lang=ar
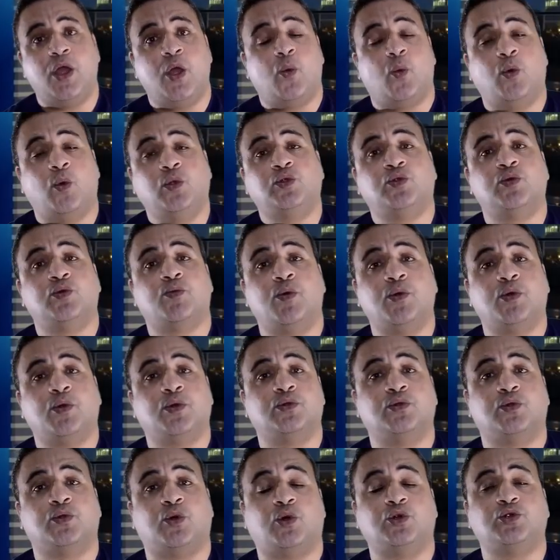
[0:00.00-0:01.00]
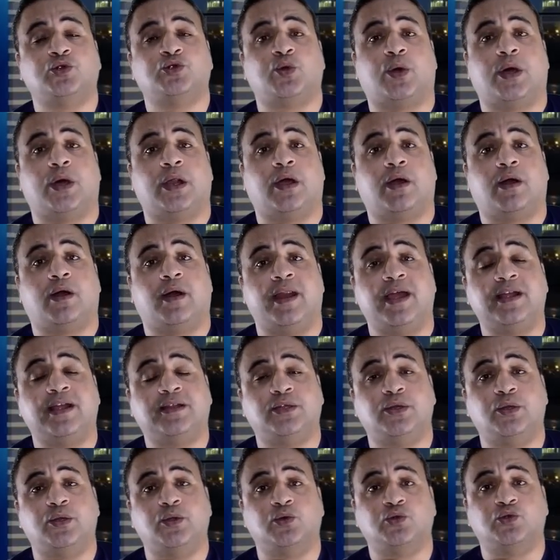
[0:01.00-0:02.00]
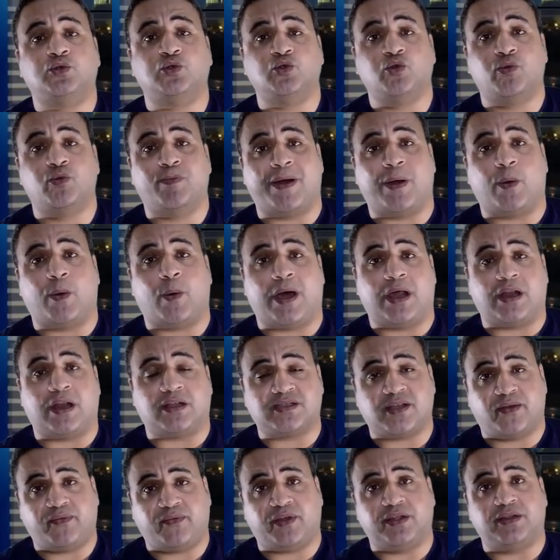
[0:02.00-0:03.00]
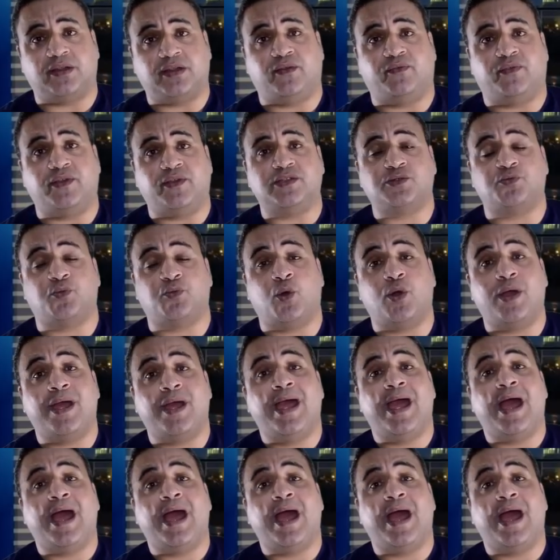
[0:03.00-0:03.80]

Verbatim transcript: وإنتوا ممكن تخشوا على قناة اليوتيوب أو على صفحة الفيسبوك